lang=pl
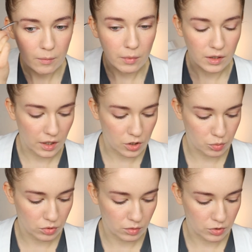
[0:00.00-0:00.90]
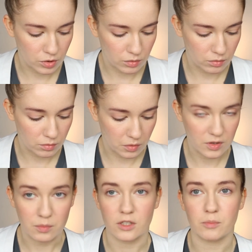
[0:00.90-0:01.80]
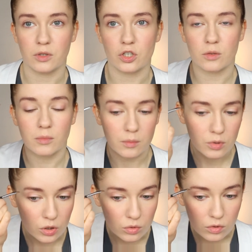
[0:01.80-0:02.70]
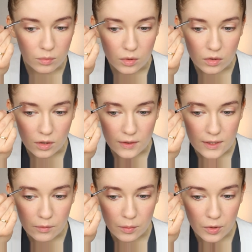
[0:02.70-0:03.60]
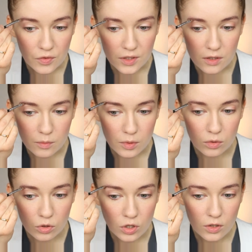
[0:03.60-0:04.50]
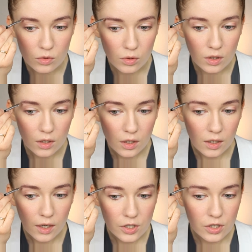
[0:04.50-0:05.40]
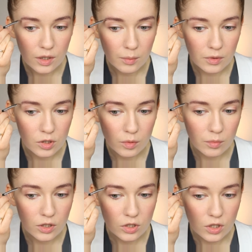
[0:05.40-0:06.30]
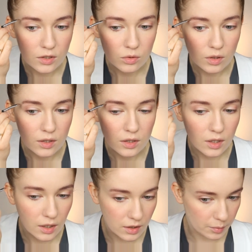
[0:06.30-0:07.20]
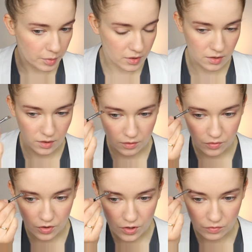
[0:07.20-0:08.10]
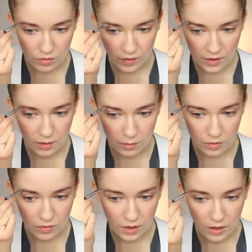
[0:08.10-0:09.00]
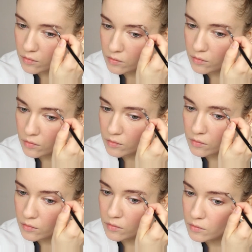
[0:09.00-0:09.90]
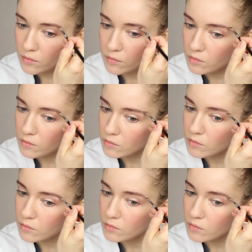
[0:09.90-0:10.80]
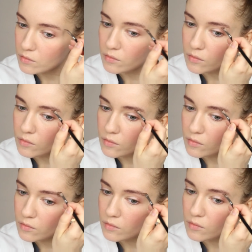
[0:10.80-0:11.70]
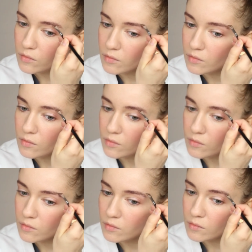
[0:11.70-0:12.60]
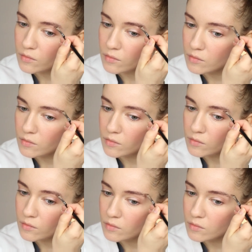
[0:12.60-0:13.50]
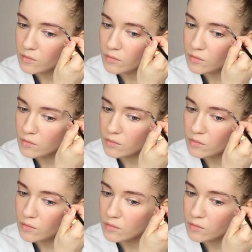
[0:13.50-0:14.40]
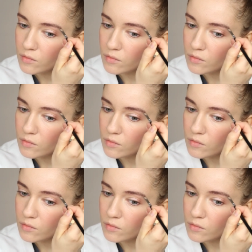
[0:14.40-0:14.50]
makijażu, przy którym się powiedzmy spieszymy, przy którym nie chcemy poświęcać zbyt dużo czasu, raczej nie będziemy mieć czasu na idealne, precyzyjne wyrysowywanie brwi, dlatego myślę, że ta metoda będzie tutaj idealna, bo nawet jeżeli